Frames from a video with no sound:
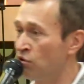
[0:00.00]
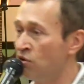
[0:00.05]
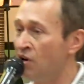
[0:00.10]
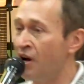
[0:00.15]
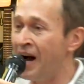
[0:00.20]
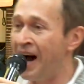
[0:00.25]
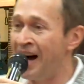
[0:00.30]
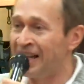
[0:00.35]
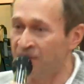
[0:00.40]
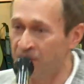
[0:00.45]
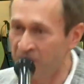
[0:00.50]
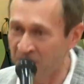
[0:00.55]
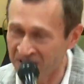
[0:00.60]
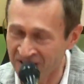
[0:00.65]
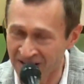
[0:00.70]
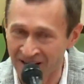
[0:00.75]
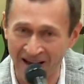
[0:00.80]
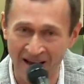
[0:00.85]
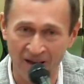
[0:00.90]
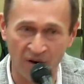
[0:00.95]
но я
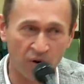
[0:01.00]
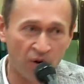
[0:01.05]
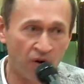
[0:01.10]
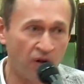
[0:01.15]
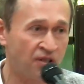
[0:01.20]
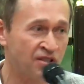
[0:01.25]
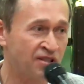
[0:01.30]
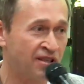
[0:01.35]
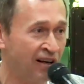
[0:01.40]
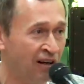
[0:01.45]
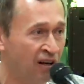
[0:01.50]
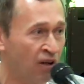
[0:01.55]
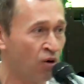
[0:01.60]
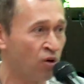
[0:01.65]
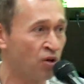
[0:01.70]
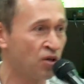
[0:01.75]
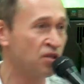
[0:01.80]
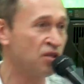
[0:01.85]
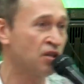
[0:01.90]
отменяю склероз